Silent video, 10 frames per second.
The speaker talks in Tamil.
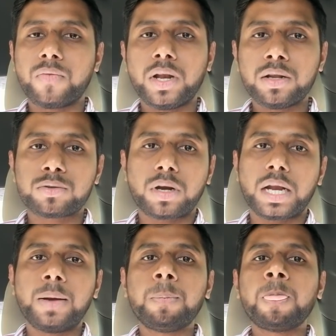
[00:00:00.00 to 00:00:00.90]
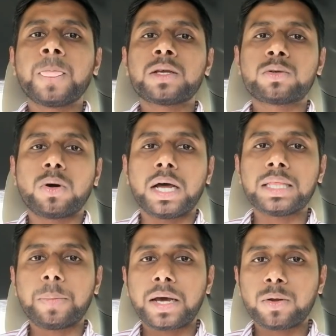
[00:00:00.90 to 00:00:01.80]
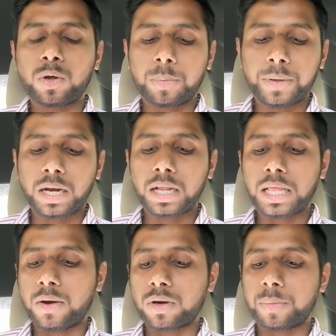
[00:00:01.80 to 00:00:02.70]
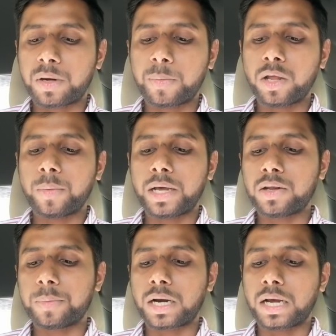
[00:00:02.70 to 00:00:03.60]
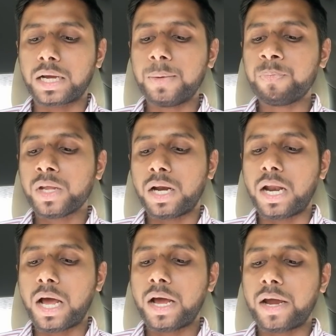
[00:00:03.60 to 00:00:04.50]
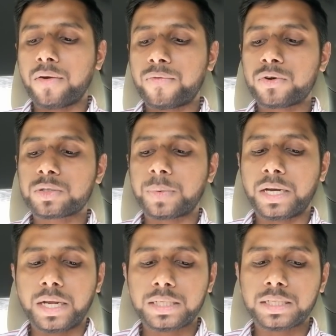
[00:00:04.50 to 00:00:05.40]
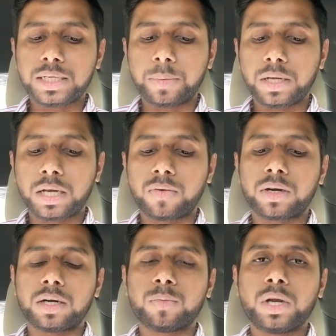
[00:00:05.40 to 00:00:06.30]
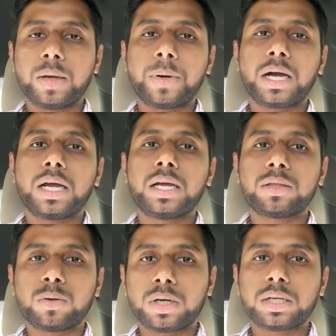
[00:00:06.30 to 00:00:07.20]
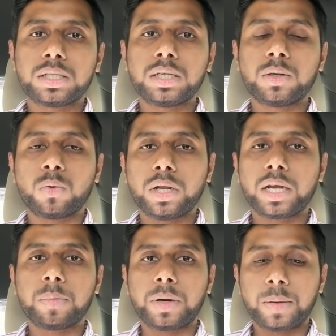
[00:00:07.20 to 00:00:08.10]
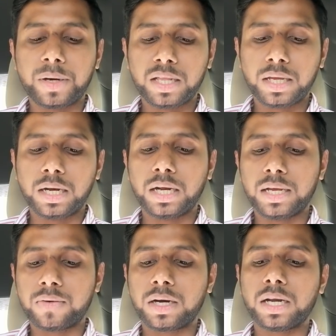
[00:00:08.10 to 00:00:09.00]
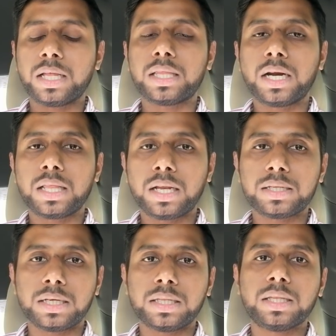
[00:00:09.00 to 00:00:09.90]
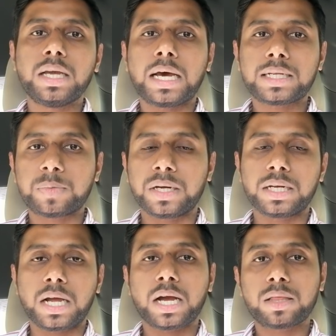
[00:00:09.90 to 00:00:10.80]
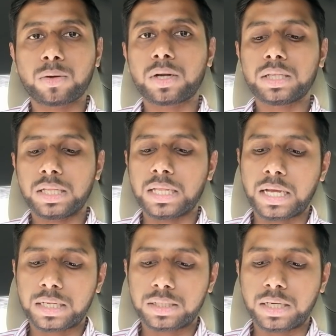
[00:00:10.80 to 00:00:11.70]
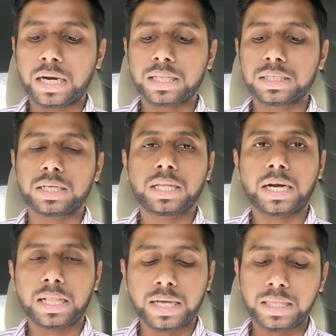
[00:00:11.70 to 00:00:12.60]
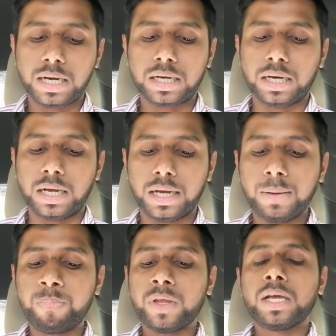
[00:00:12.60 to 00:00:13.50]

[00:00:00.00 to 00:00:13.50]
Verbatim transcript: ரிவில்னு சொல்லலாம் ஸோ அந்த மாதிரி ஒரு பேரில் தான் அவங்க பிரபலியமாக அறியப்படுறாங்க லா என்ஃபோர்ஸ்மெண்ட் ஏஜென்ட்ஸ் அப்படிங்கிறவர்கள் மூலியமாக தொடர்ந்து உலகின் பல பகுதிகளில் இவர்களை தேடுதல் செய்து அரெஸ்ட் பண்ணிட்டு இருக்காங்க தொடர்ந்து இந்த அரெஸ்ட் நடந்துகிட்டு இருக்குது கடந்த ஐந்து நாட்களாக